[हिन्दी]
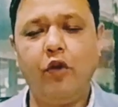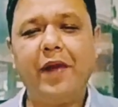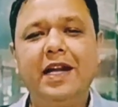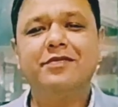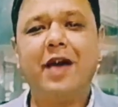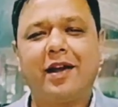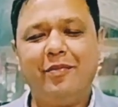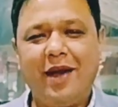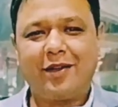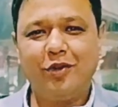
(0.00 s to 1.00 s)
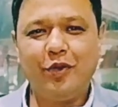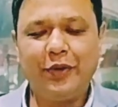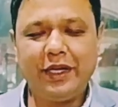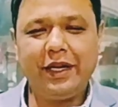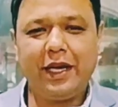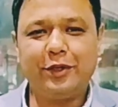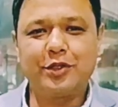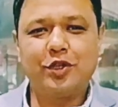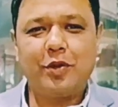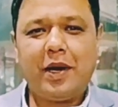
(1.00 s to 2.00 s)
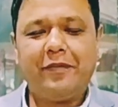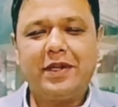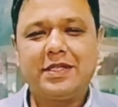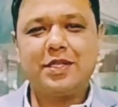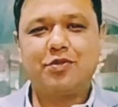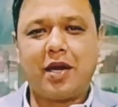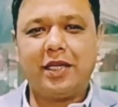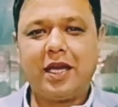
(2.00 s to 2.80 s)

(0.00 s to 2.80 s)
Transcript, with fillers: फ्रेंड्स वेलकम बैक टू यूफिट इंडिया दोस्तों एक बार फिर से स्वागत